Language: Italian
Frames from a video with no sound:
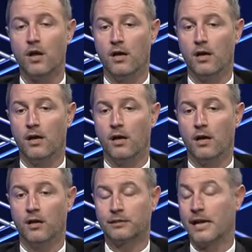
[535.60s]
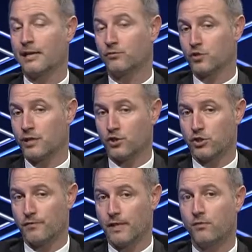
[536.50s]
eh, tra la società
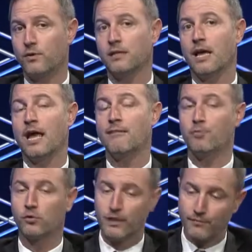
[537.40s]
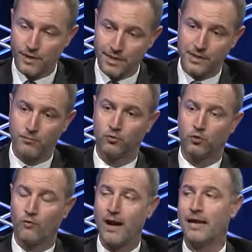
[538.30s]
civile. Quindi è importantissimo
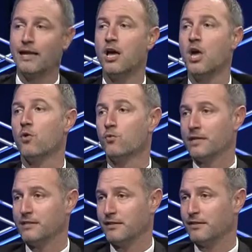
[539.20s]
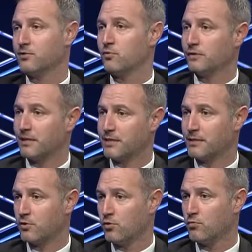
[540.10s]
trovare una sintesi. Sono
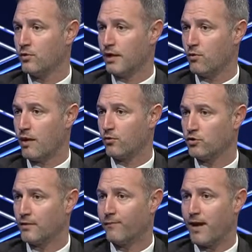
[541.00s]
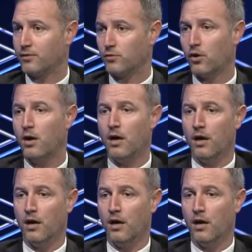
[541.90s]
tantissimi comuni che lo hanno già fatto, eh,